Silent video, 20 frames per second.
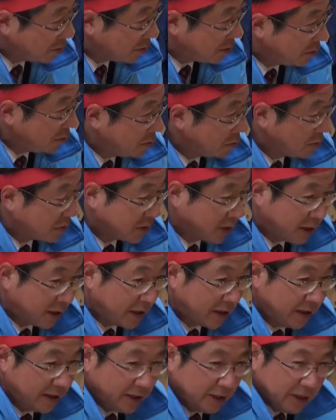言ってるもんですか
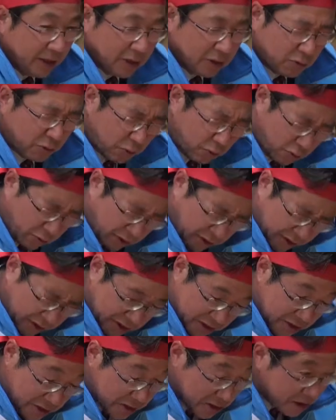らこれね
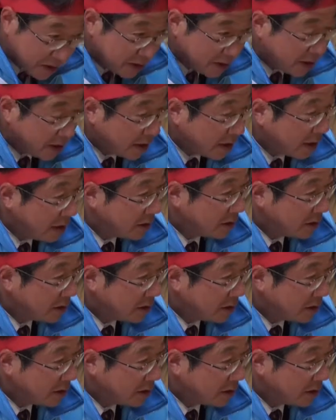維新が